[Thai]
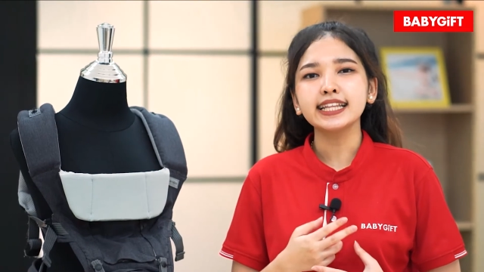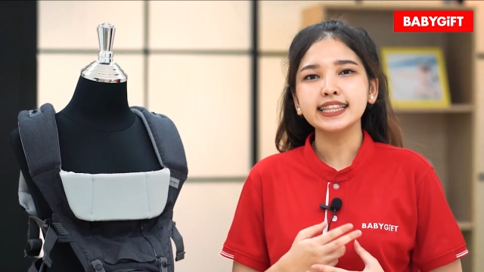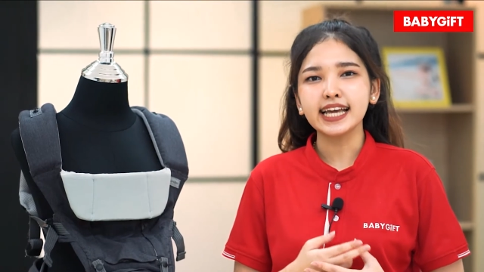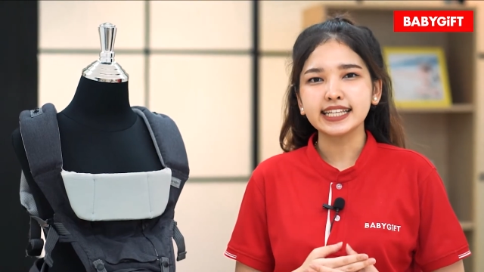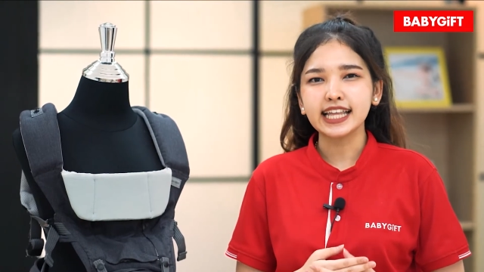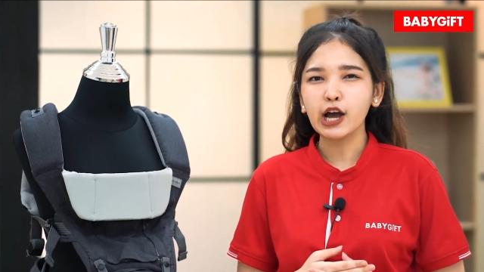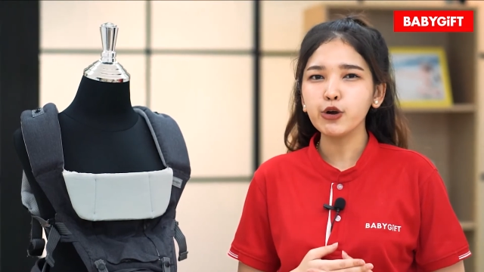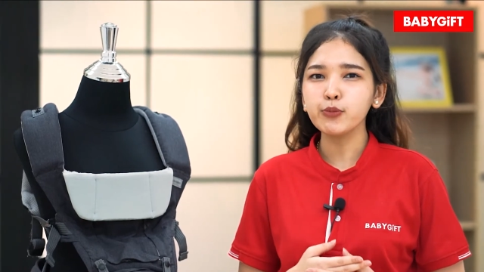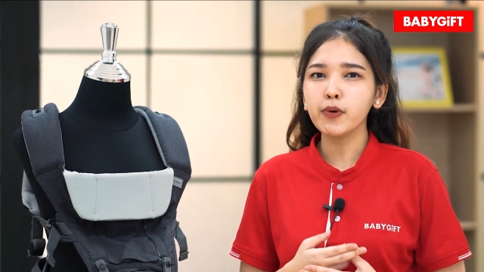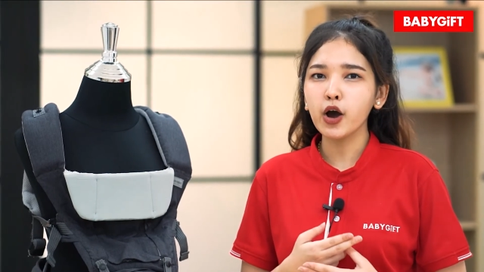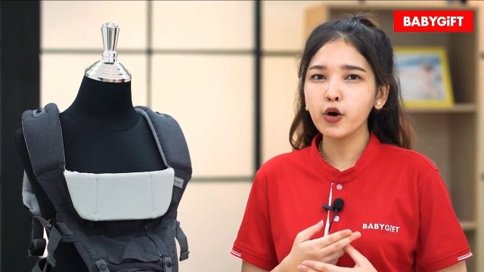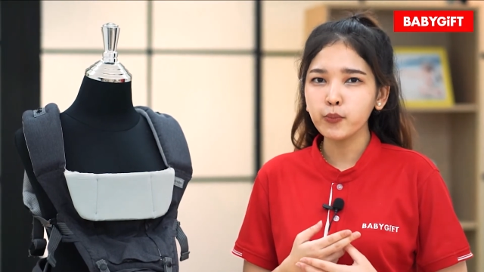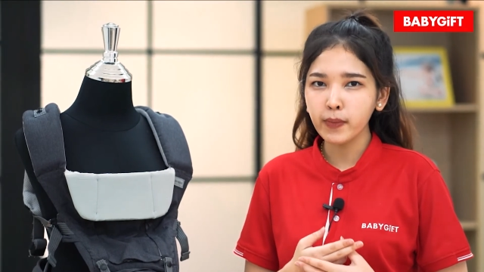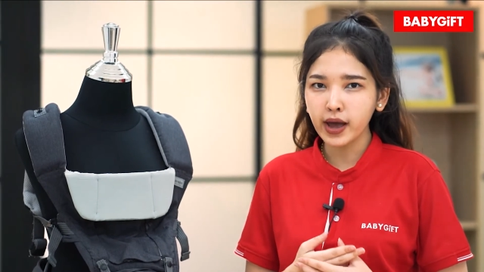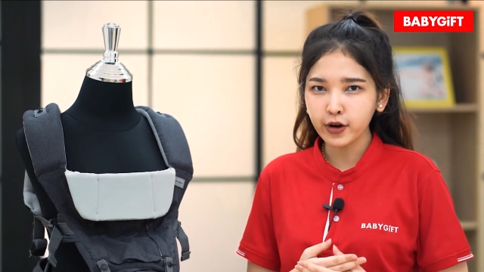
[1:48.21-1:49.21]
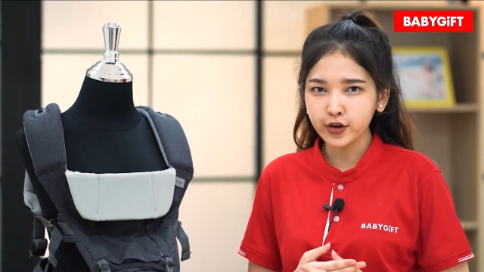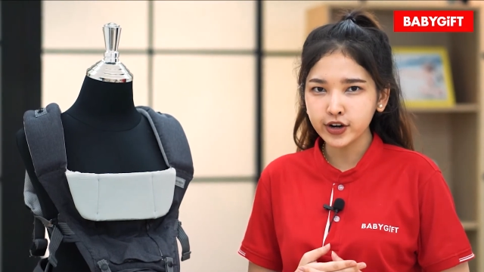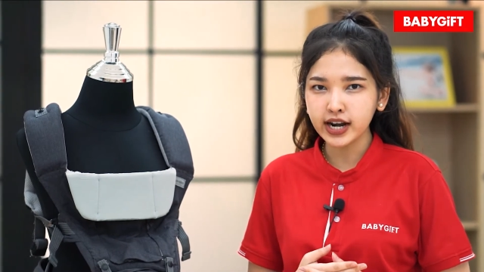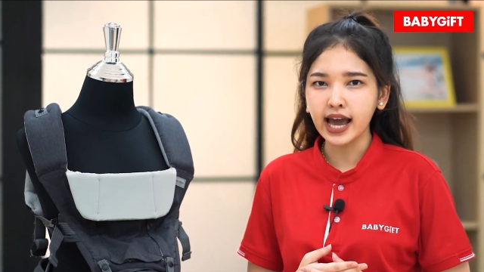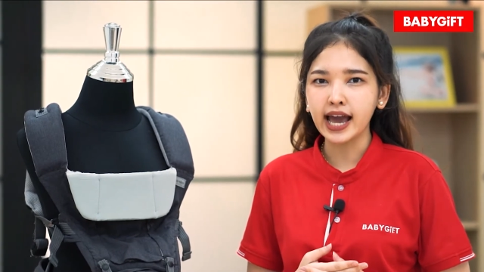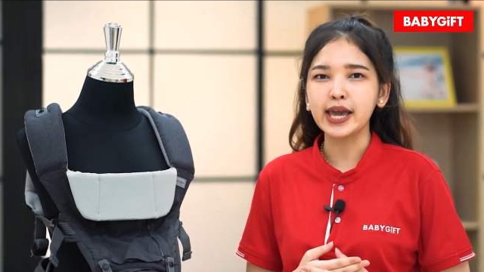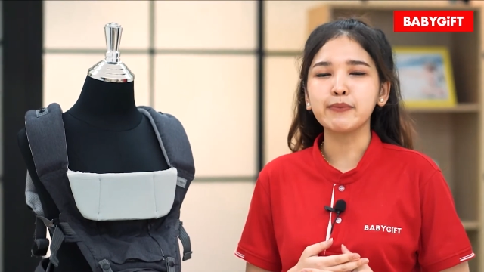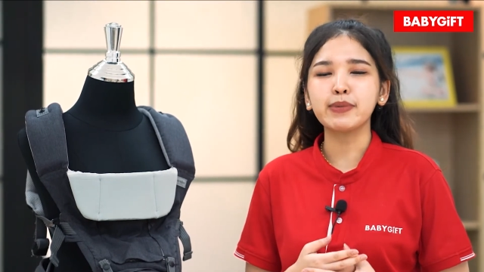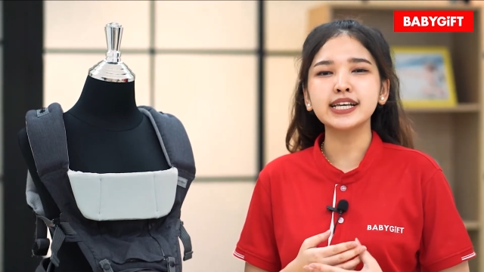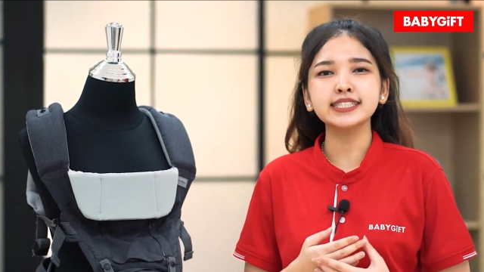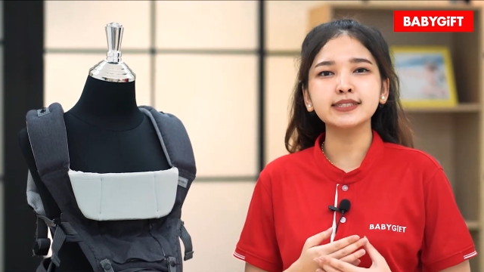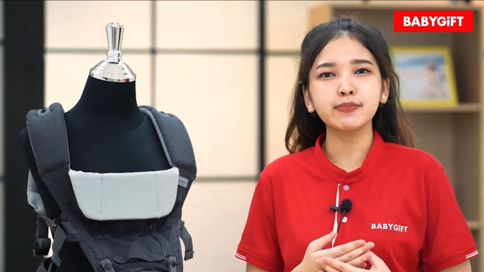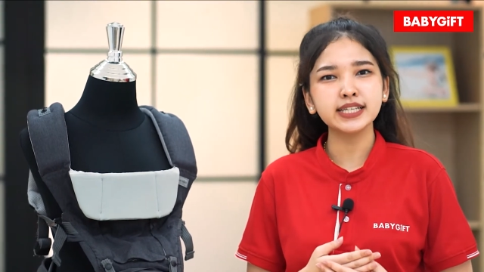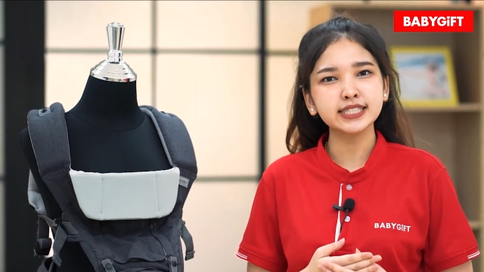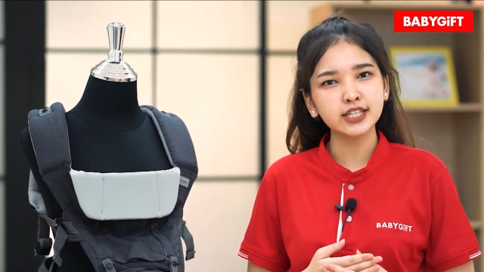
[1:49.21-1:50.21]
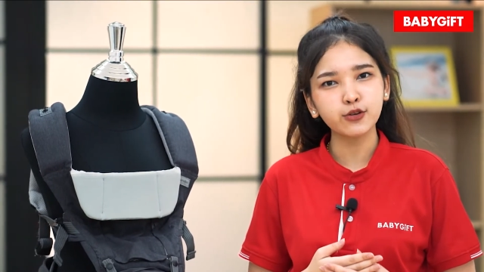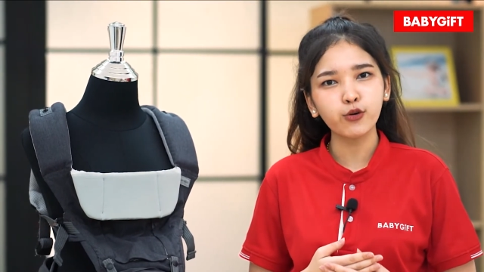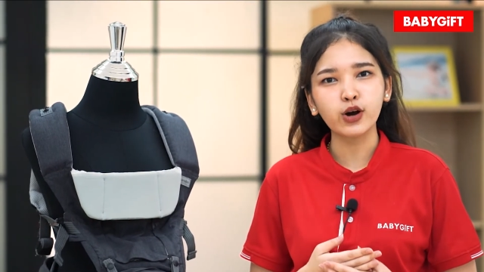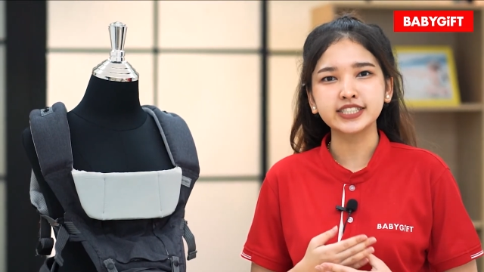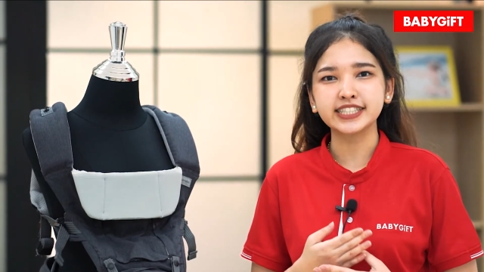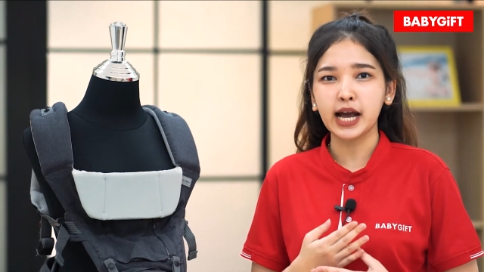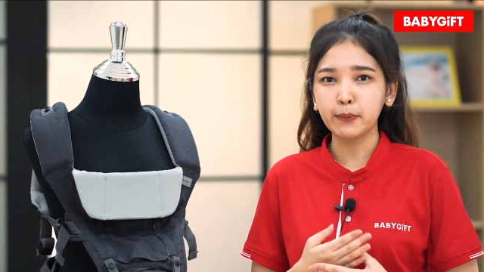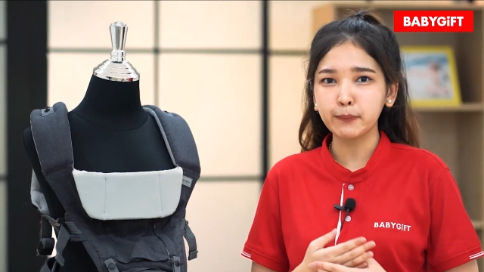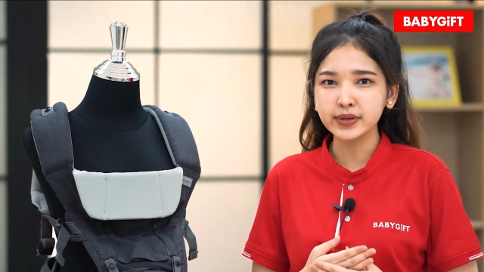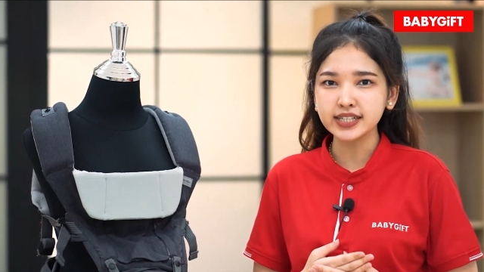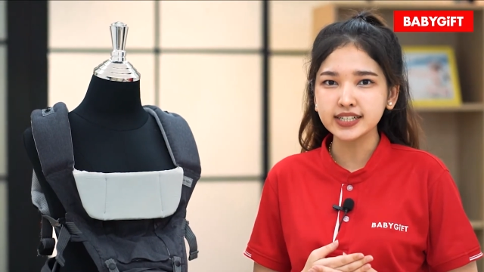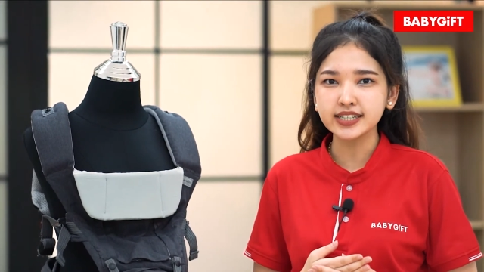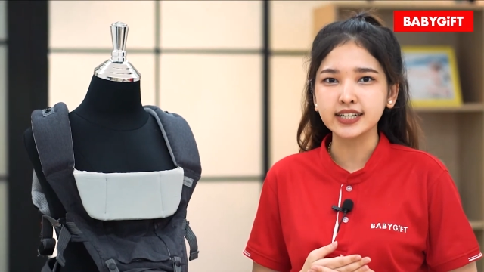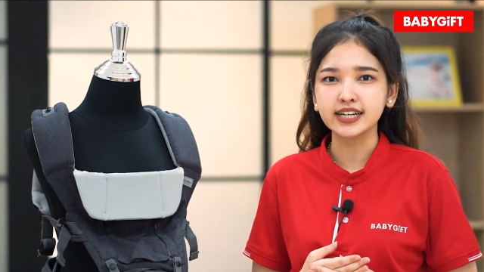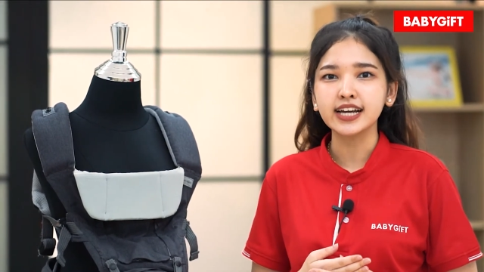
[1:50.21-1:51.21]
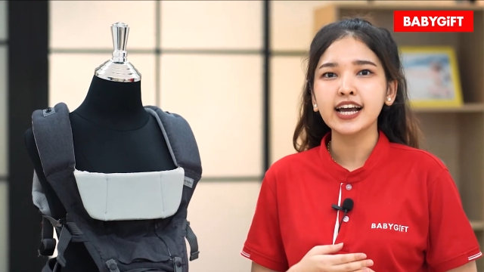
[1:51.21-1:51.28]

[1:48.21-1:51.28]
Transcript: แต่ถ้าคุณพ่อคุณแม่คนไหนไม่ไม่สะดวกซักมือ